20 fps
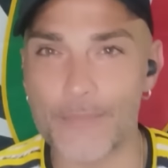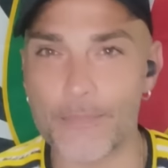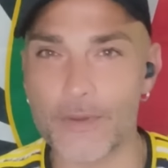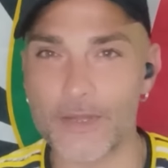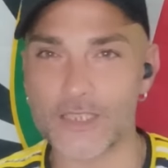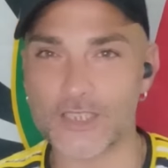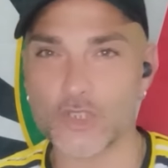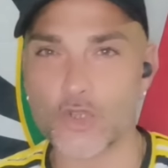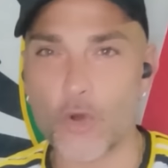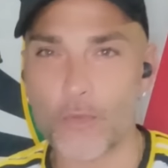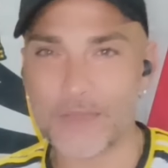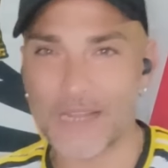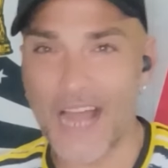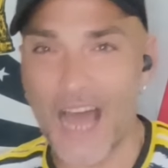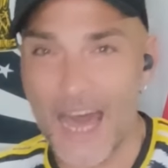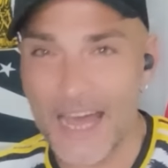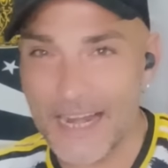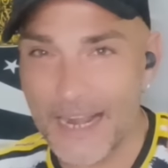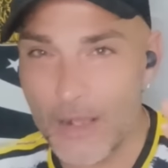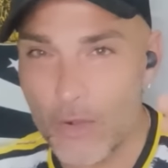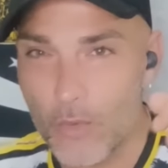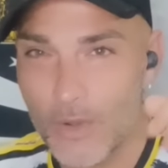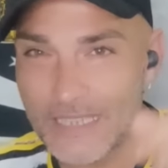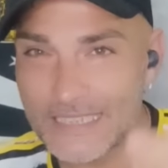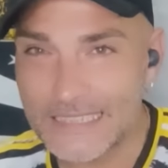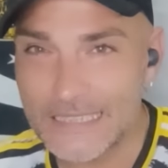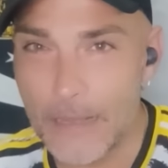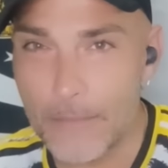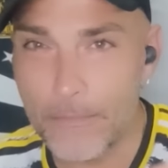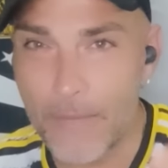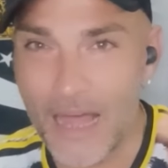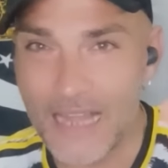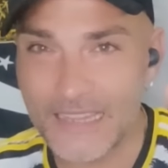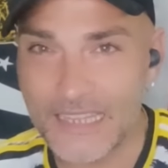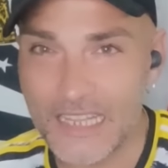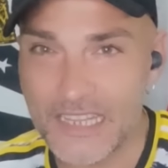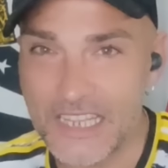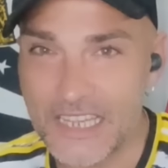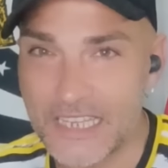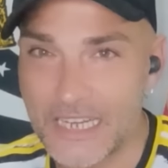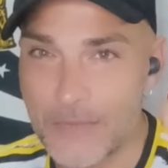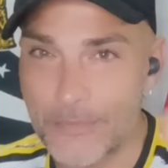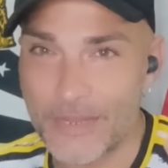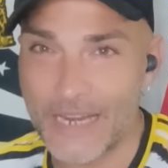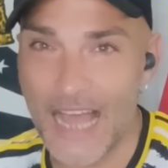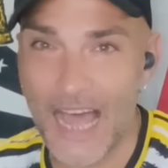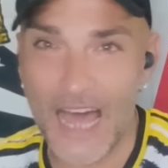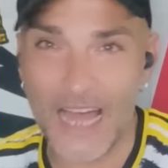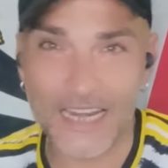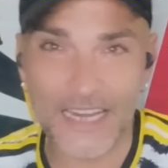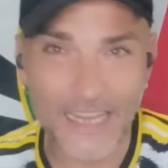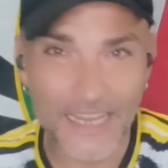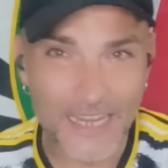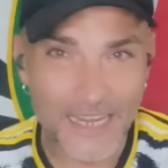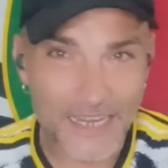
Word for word: per sgominare questa banda di criminali